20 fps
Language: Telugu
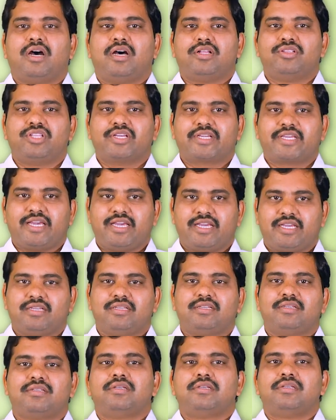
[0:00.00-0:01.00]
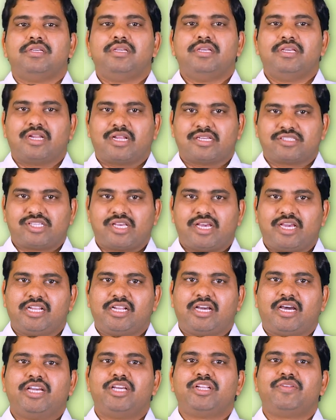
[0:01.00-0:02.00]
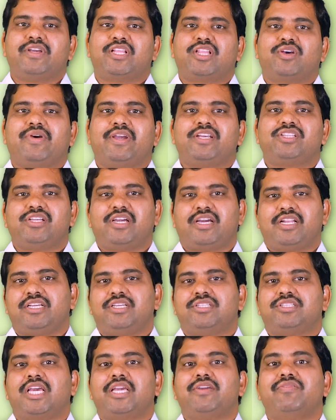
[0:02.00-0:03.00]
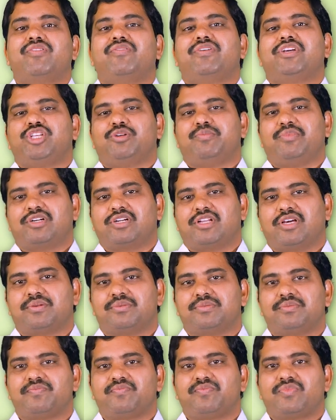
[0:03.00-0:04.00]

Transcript: అందుకే ఈ రసాయన ఆయుర్వేద వైద్యాన్ని దైవ వైద్యం అంటారు